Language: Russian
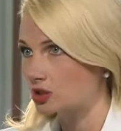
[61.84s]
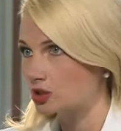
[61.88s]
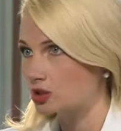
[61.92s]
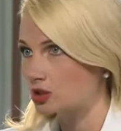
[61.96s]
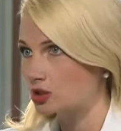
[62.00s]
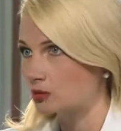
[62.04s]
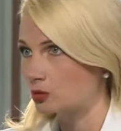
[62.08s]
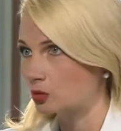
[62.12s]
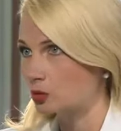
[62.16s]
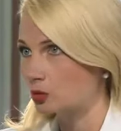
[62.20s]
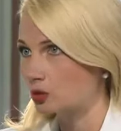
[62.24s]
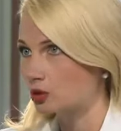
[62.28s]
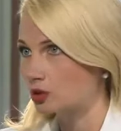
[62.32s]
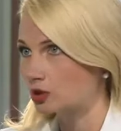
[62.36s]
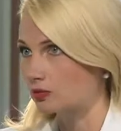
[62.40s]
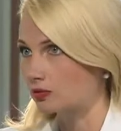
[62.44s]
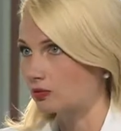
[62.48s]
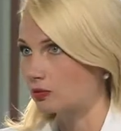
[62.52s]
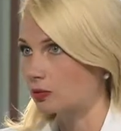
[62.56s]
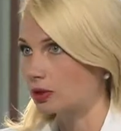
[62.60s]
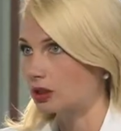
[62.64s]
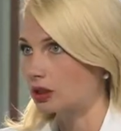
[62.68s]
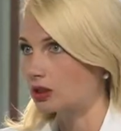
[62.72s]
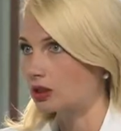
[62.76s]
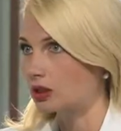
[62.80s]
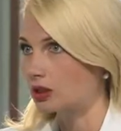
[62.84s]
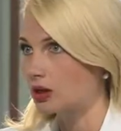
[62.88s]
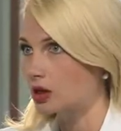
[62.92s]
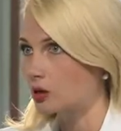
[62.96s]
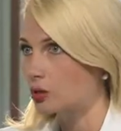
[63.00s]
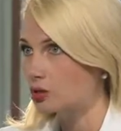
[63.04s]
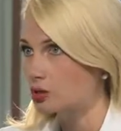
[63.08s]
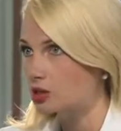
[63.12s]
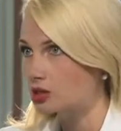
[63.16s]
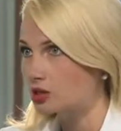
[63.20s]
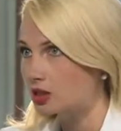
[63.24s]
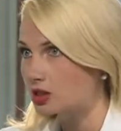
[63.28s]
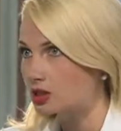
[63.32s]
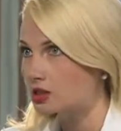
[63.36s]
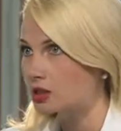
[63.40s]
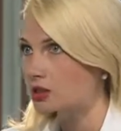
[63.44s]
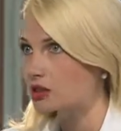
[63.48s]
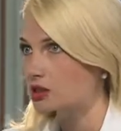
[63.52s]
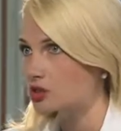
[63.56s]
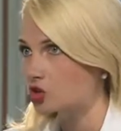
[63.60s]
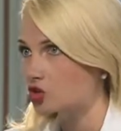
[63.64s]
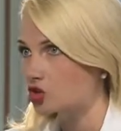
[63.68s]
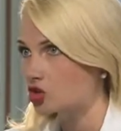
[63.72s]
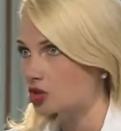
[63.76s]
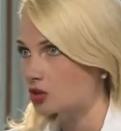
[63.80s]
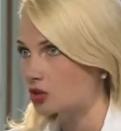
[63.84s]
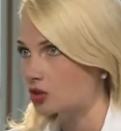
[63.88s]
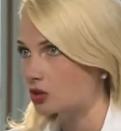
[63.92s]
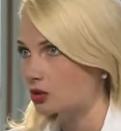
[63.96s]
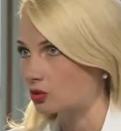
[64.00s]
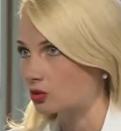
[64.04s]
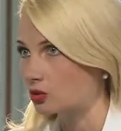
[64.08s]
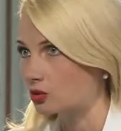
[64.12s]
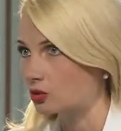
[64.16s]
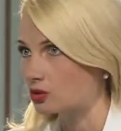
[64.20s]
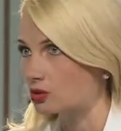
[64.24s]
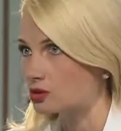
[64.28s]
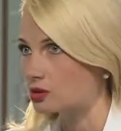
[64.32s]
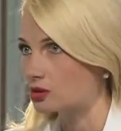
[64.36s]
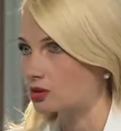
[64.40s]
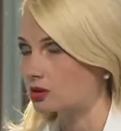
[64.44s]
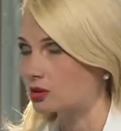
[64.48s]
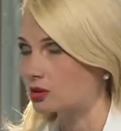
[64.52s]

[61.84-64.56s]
с этим островом, и на какой стадии они сейчас находятся?